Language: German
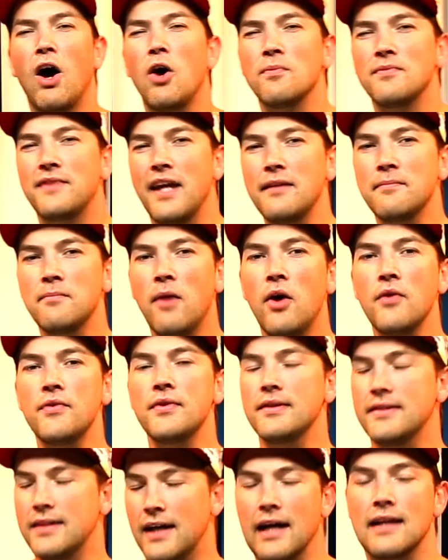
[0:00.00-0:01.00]
Warum
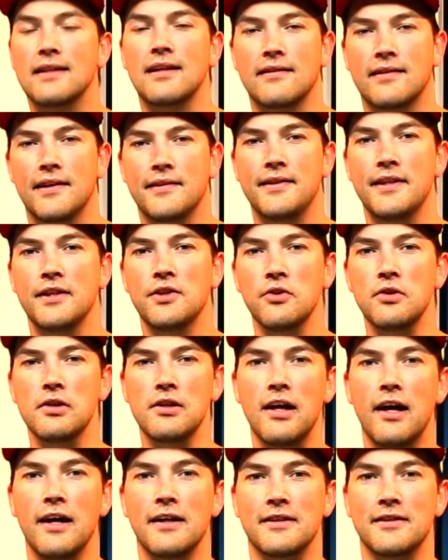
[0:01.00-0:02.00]
Deadmau5? Tja, das erzähle ich
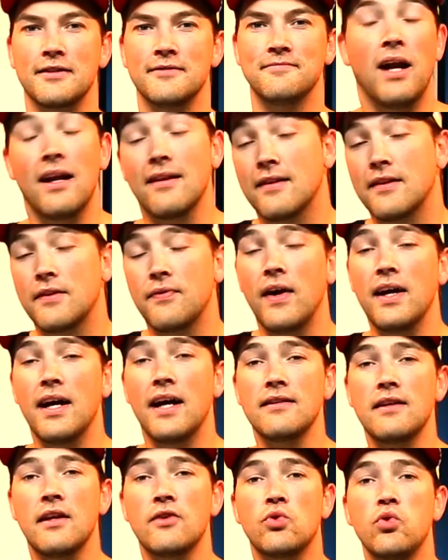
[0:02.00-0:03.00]
euch gleich. Platz 2
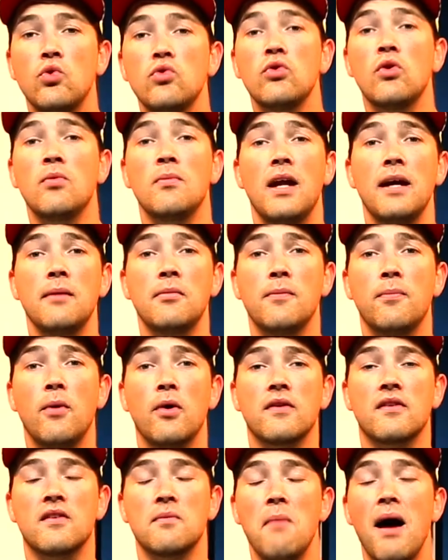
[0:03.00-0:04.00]
hat der
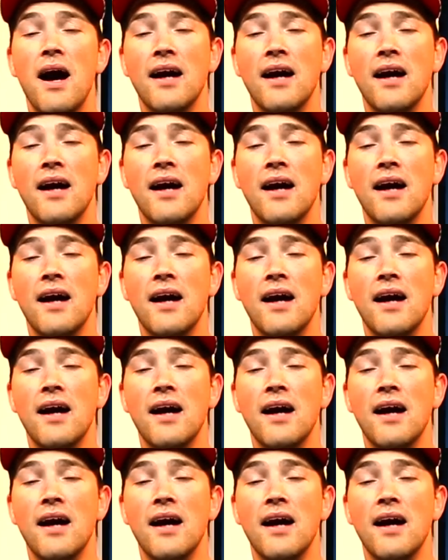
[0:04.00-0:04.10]
Two-Room-Label-Boss